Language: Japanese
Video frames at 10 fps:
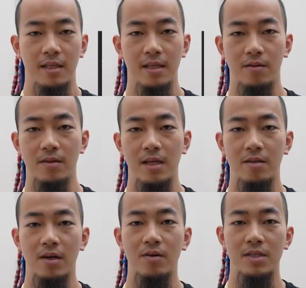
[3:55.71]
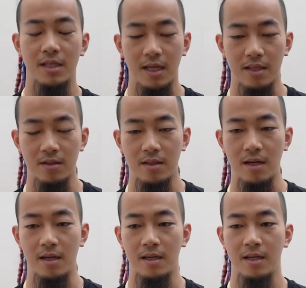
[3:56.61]
でどんな人が欲しいかって言った
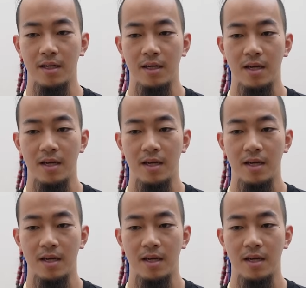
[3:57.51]
ら、